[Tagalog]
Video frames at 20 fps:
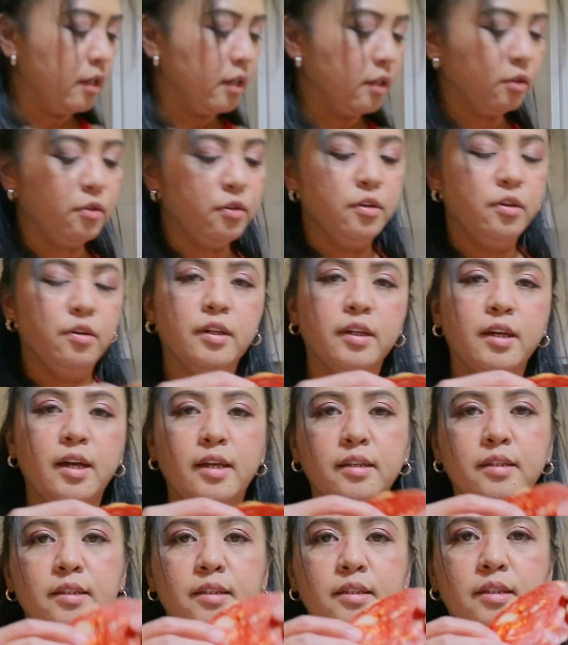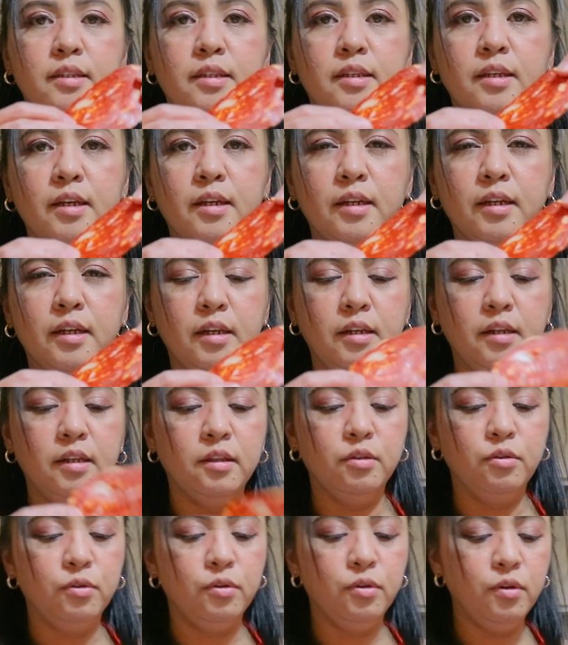Ito yan guys. Yan
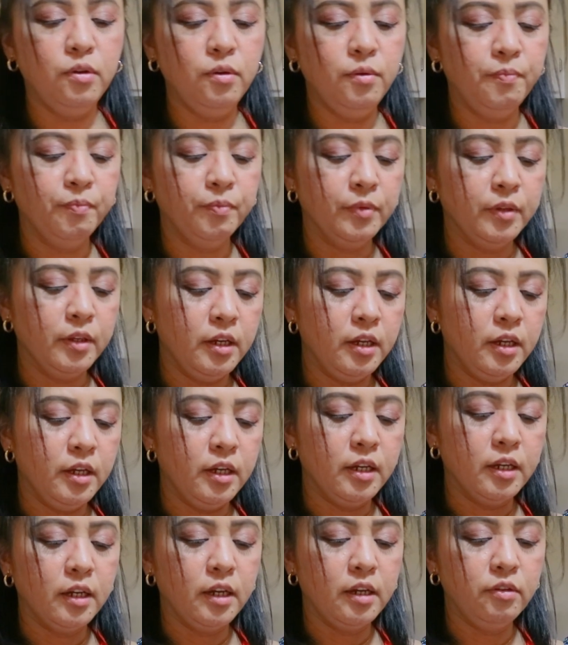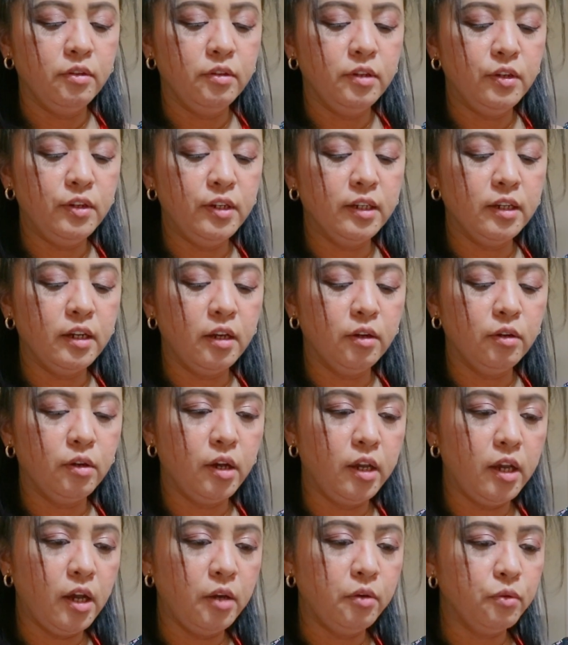ito. Yan, nun, nun, gan,
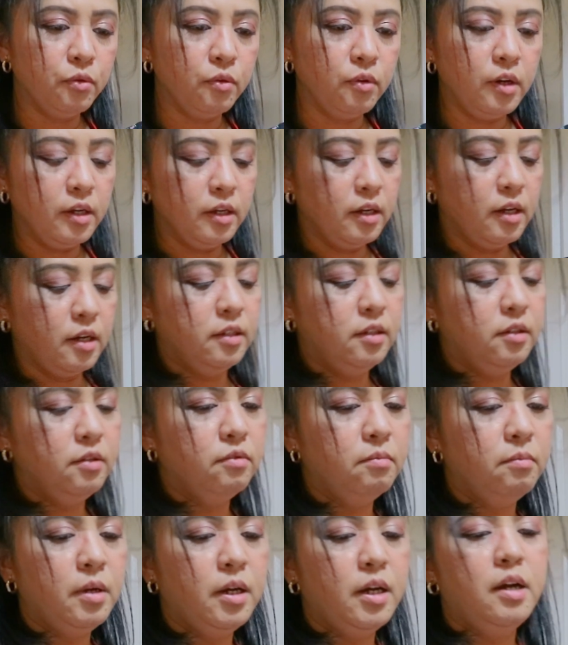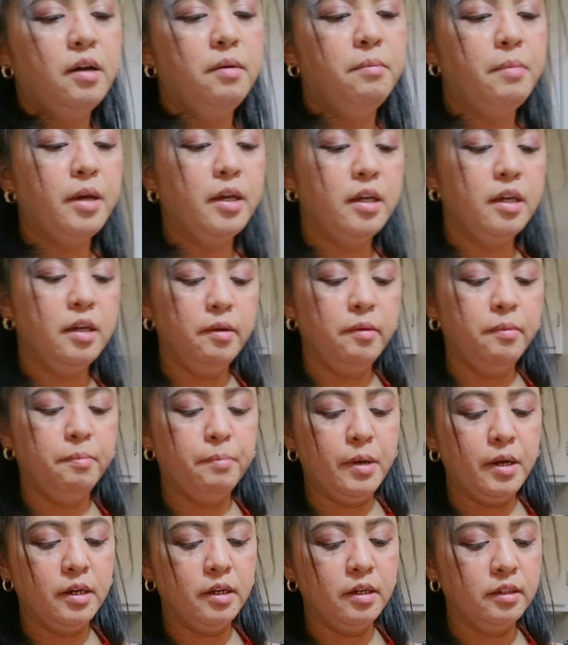ayan ko lang guys, yung mga may
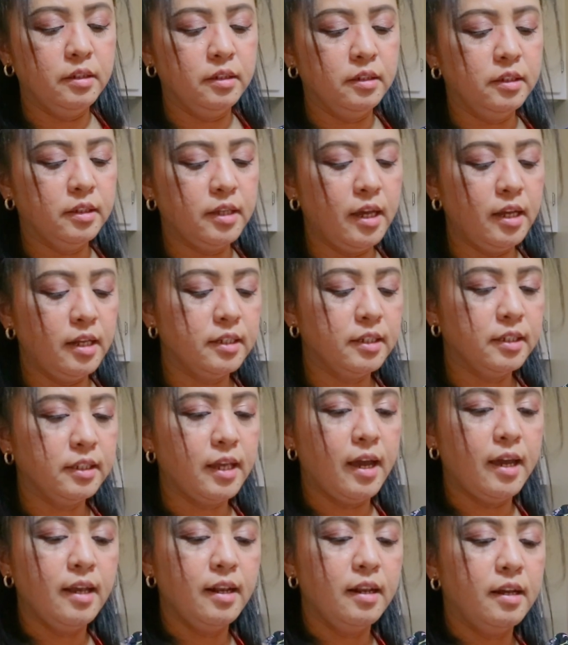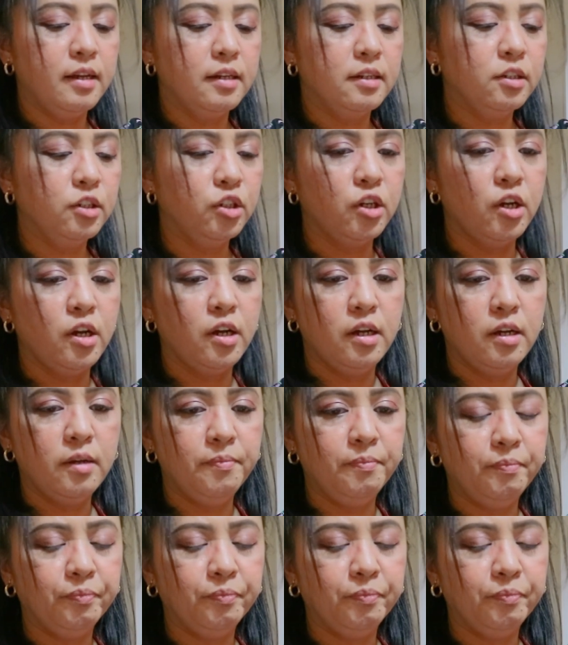pang style-style lang siya.